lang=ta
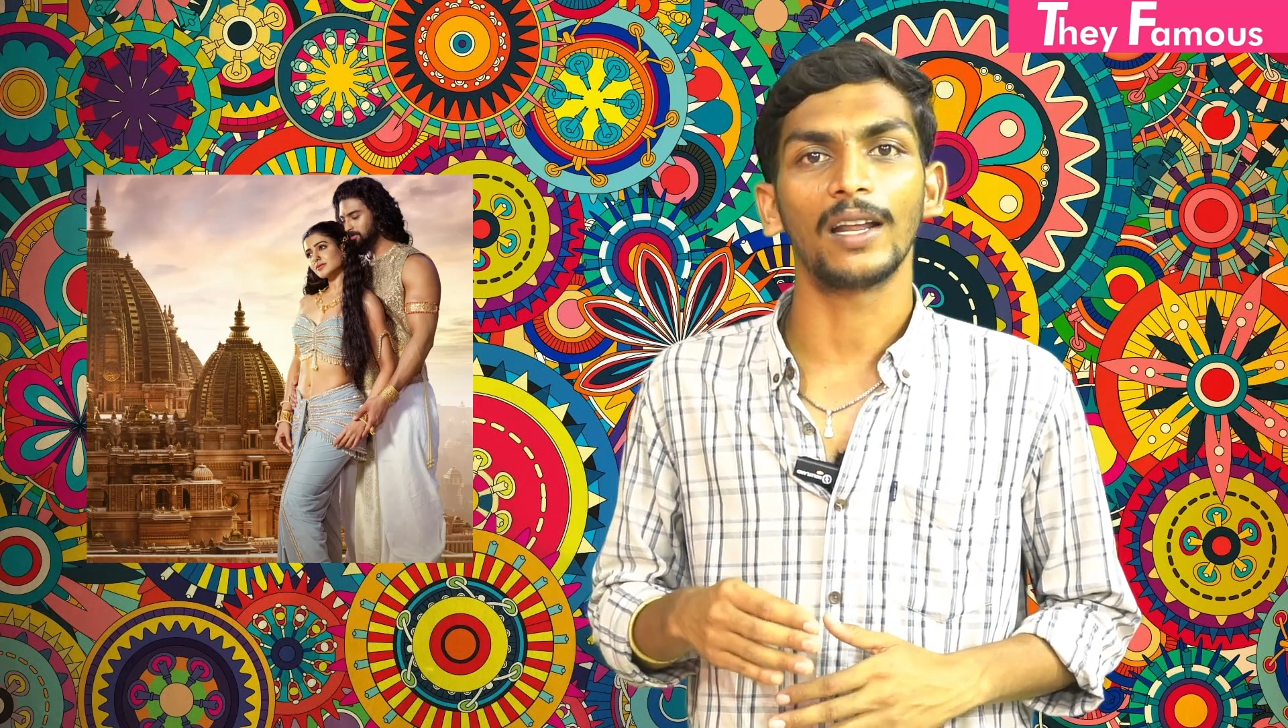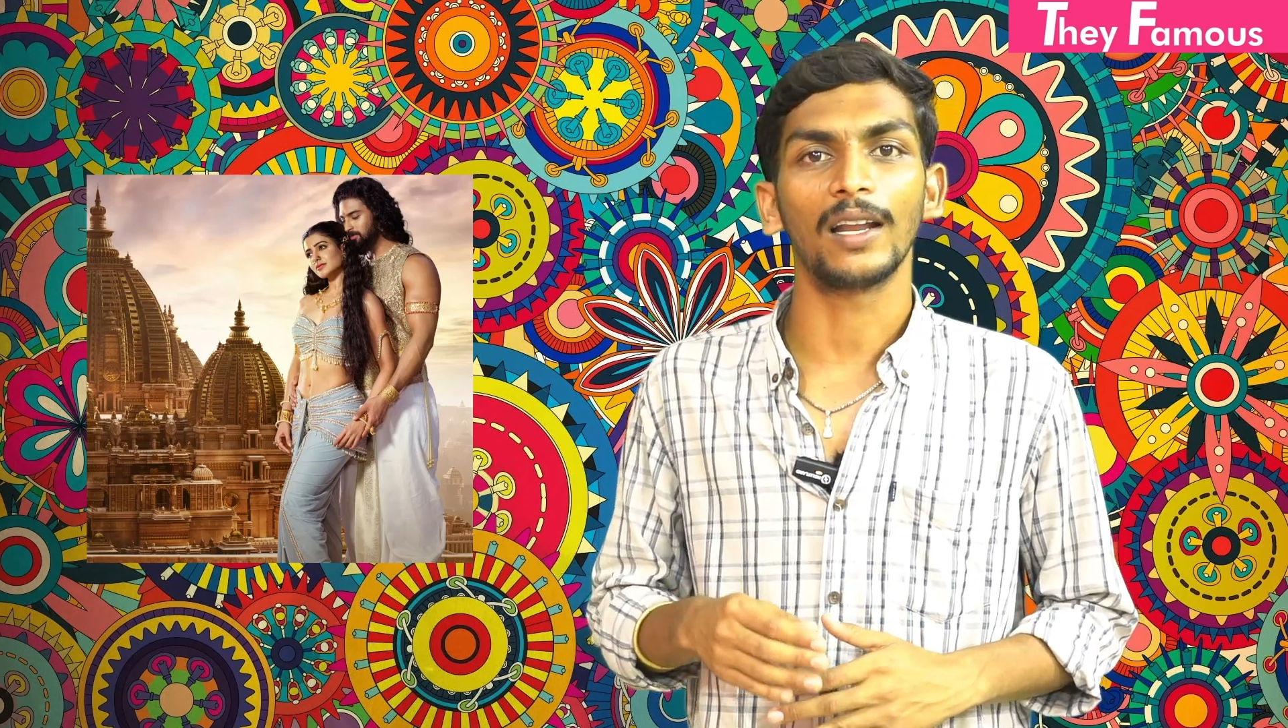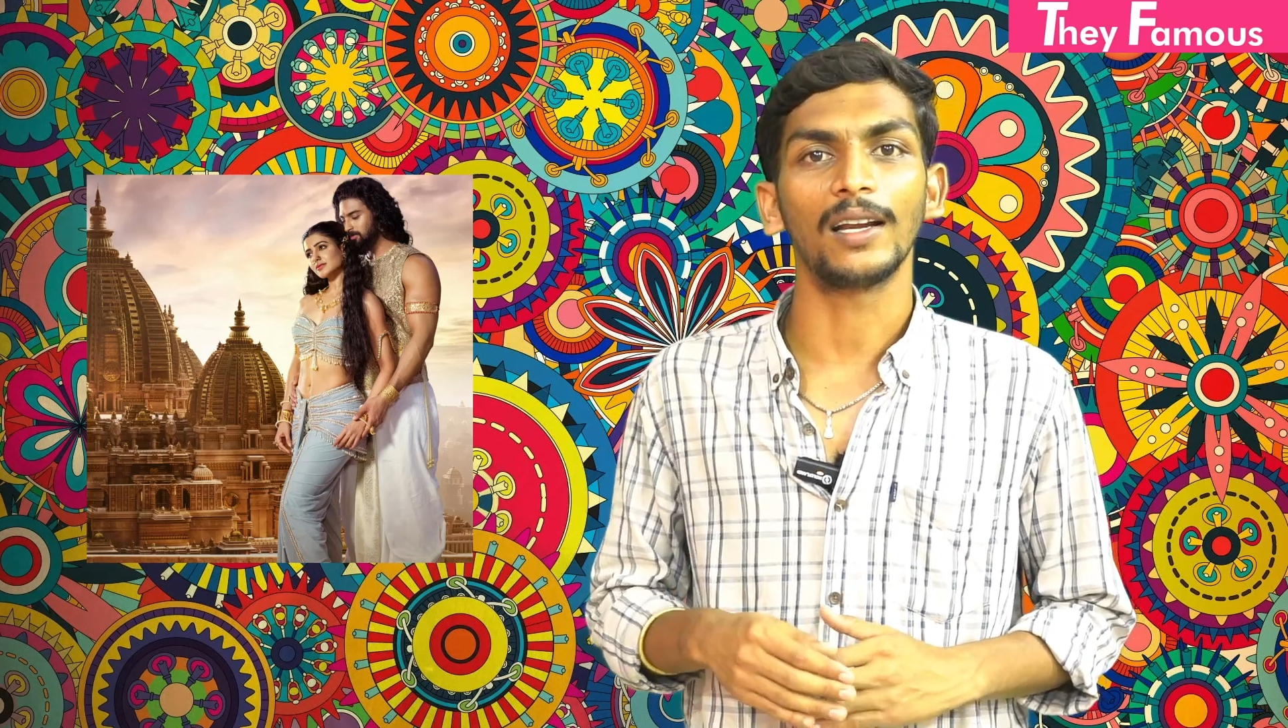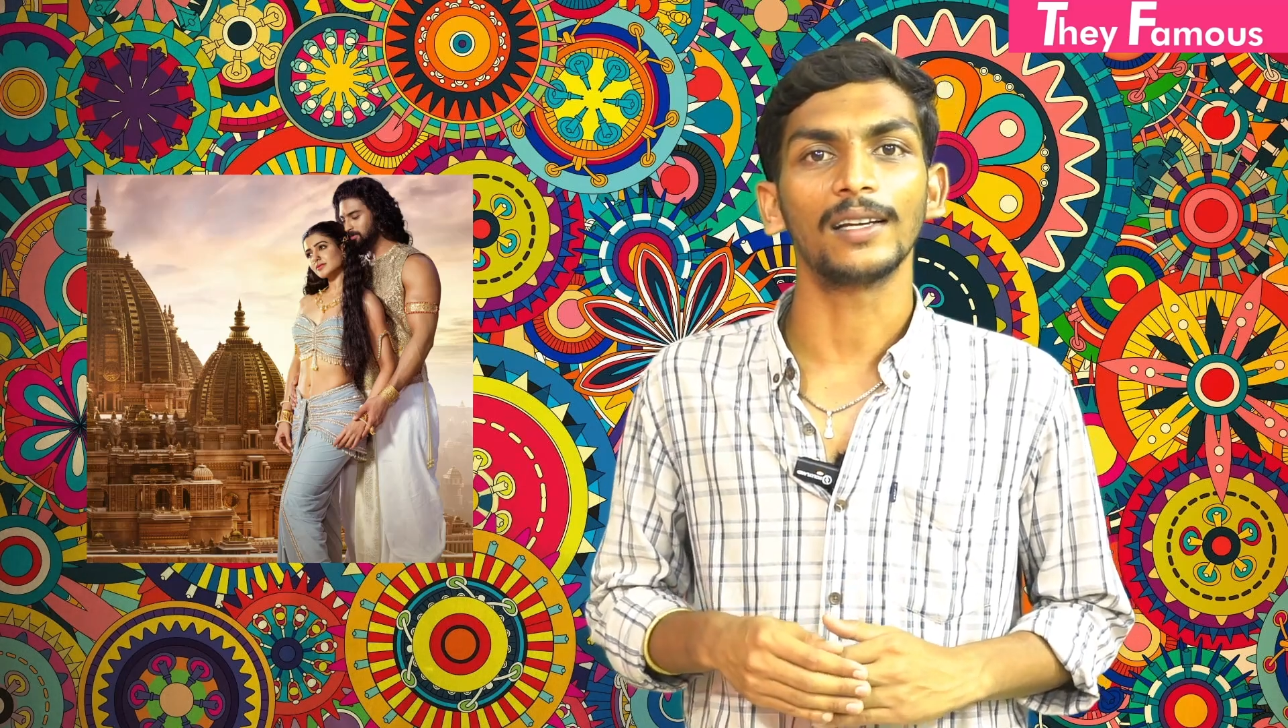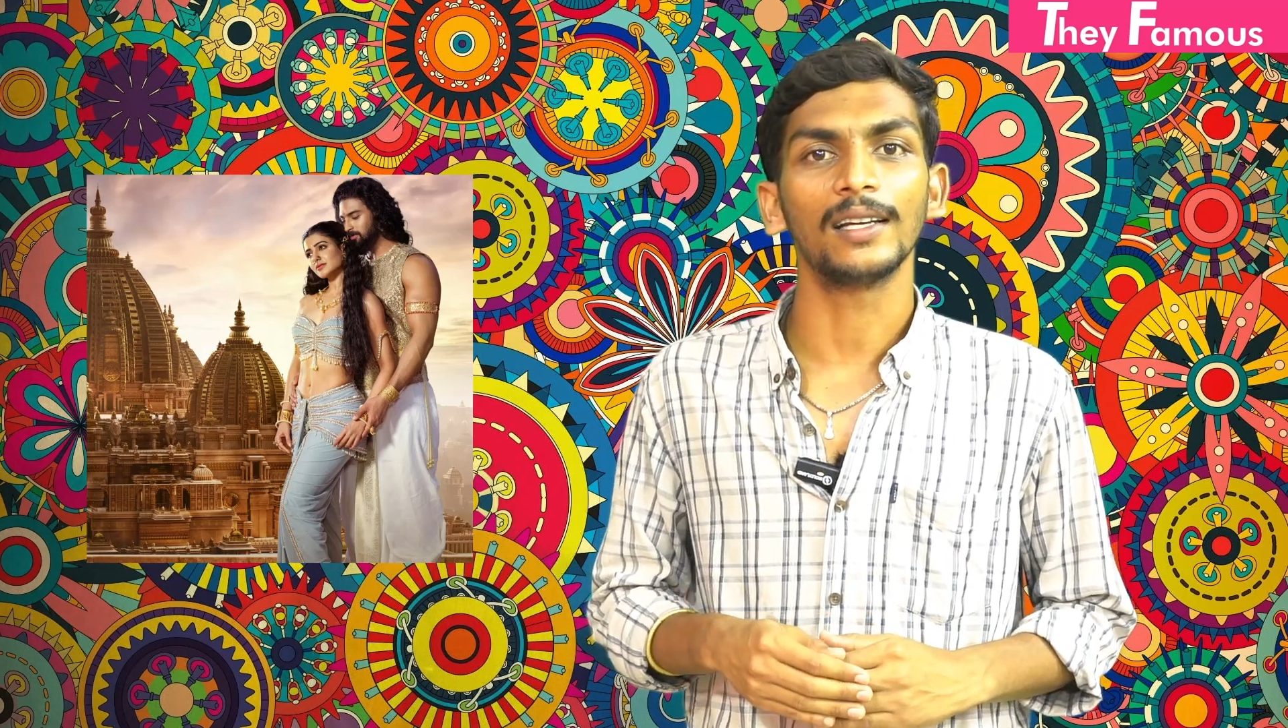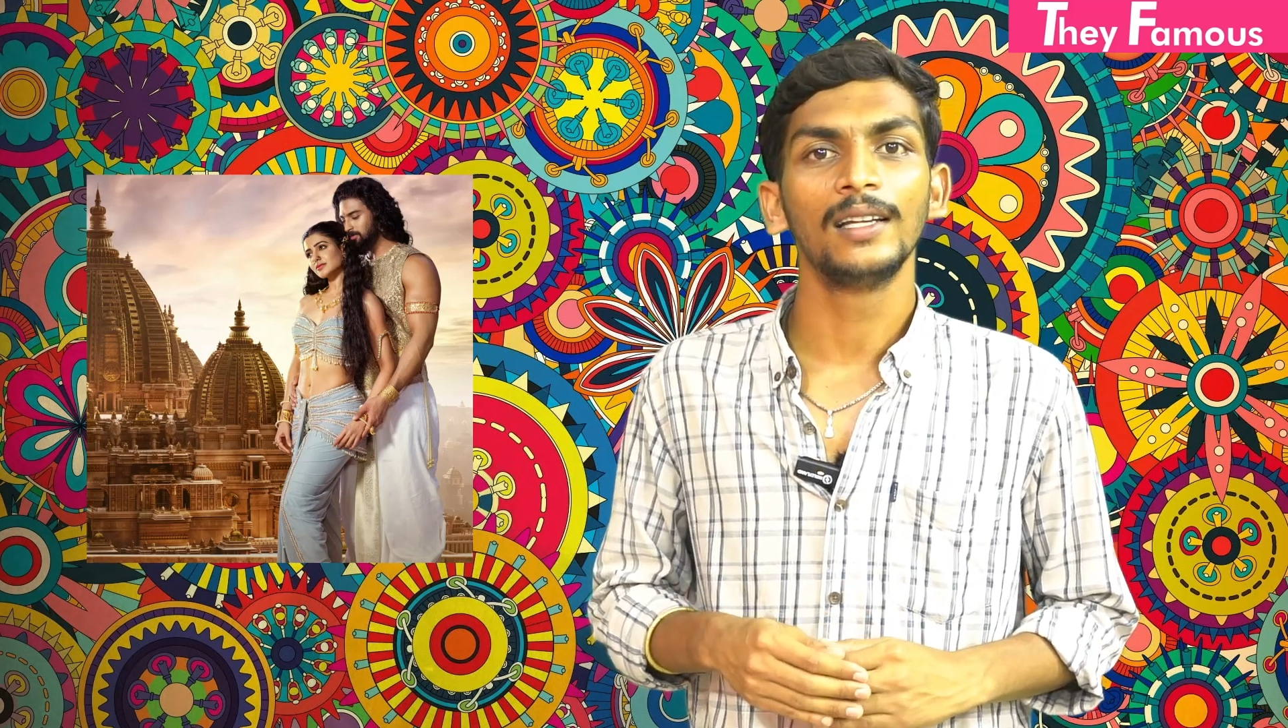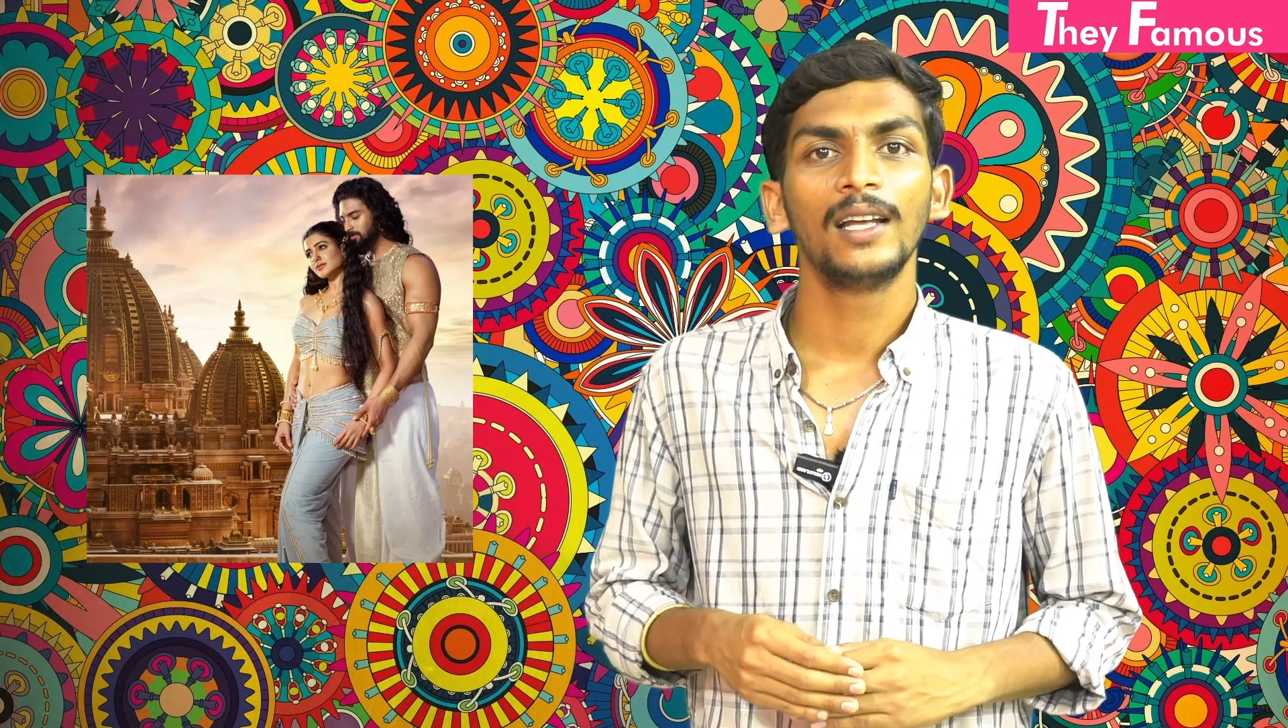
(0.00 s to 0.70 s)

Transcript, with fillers: நல்லா இருக்கு